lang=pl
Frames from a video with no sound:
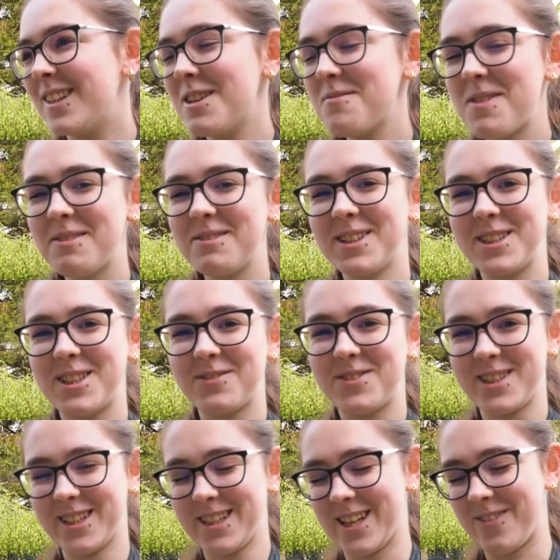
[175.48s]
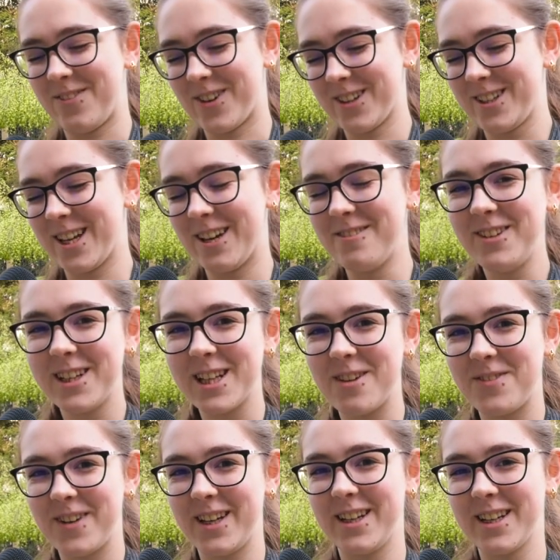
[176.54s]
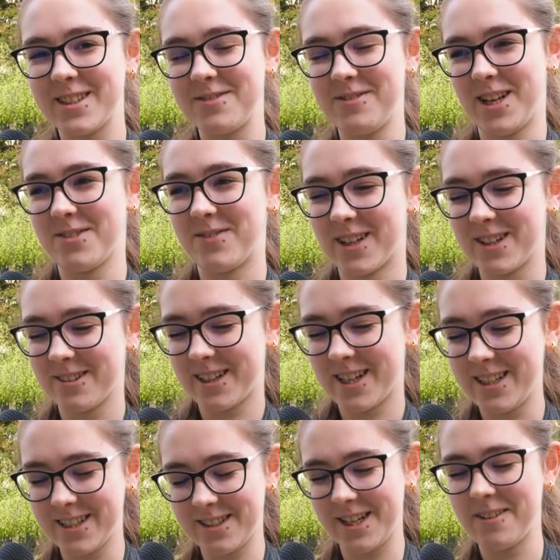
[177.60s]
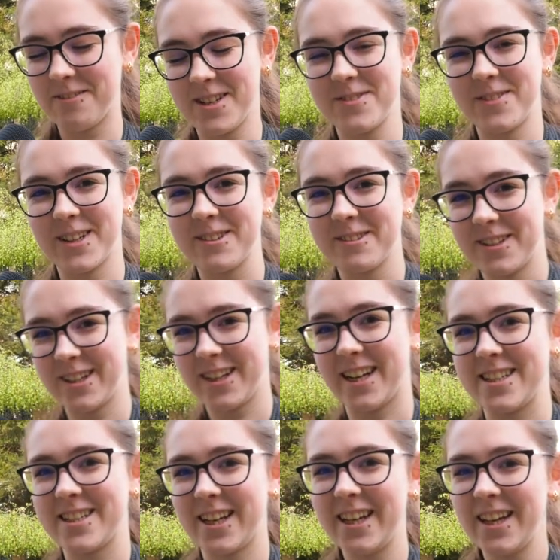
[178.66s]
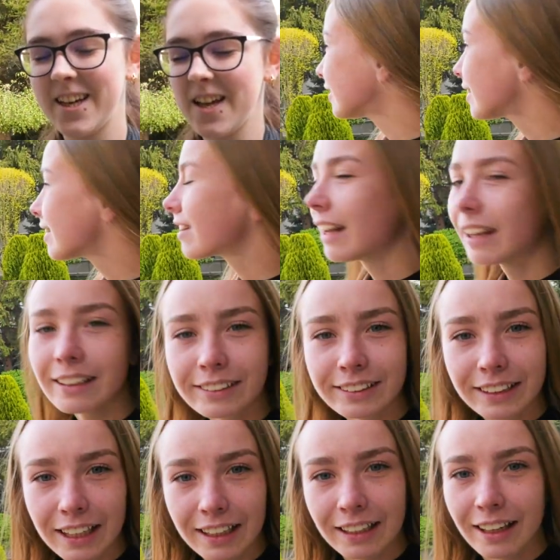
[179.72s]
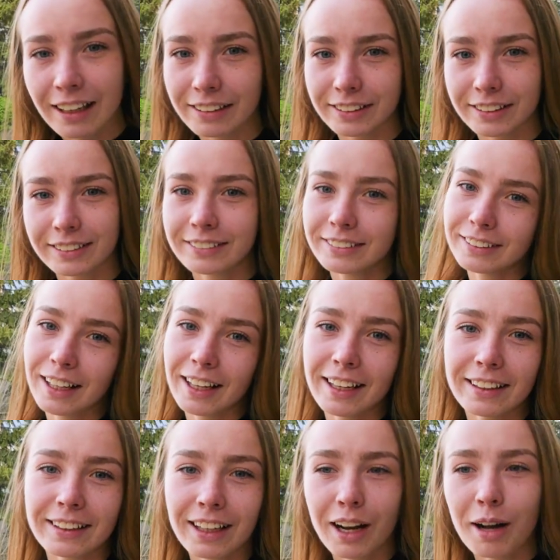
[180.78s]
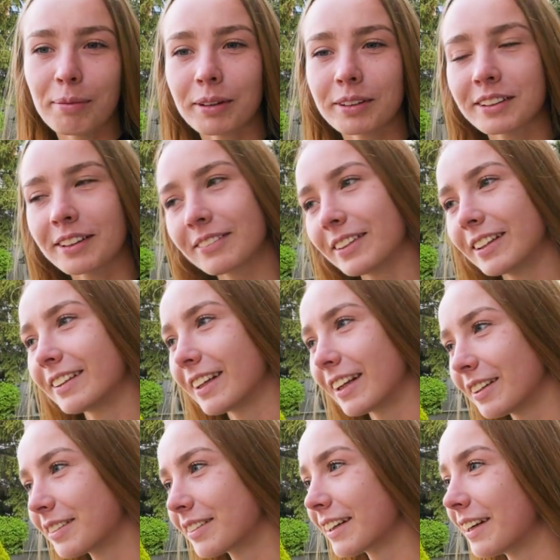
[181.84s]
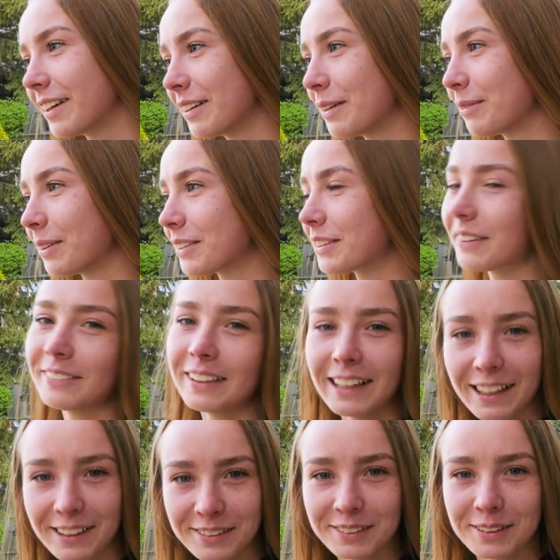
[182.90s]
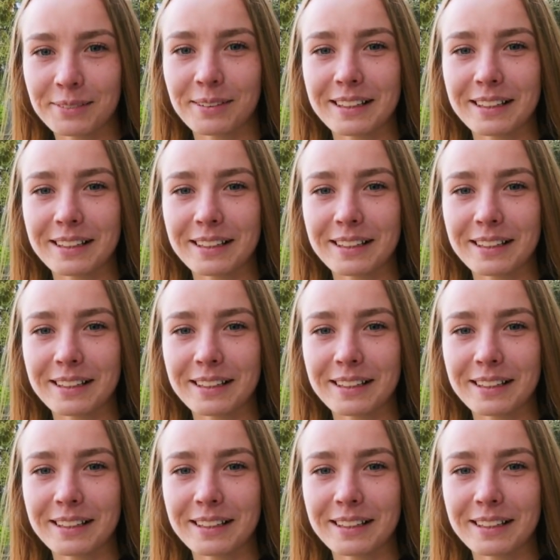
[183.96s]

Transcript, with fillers: na pewno się przyda potem i lepiej jest mieć maturę niż nie mieć matury raczej. Zależy jak leży. Dla jednego potrzebna, dla drugiego niepotrzebne. Jakoś to